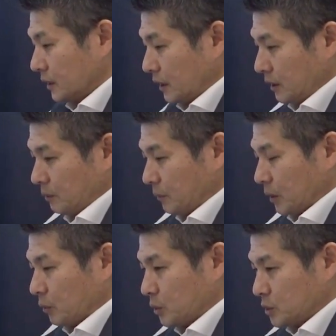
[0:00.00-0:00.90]
こ
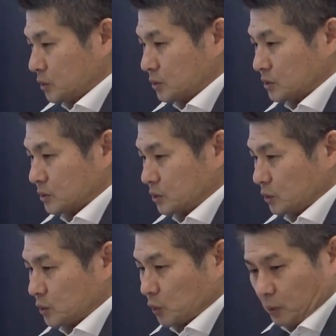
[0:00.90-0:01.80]
ういう
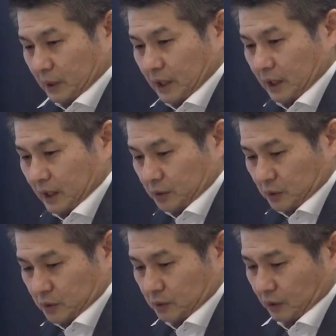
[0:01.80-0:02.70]
強い相場展開
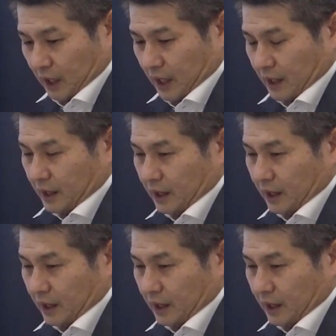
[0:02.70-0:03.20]
というのが、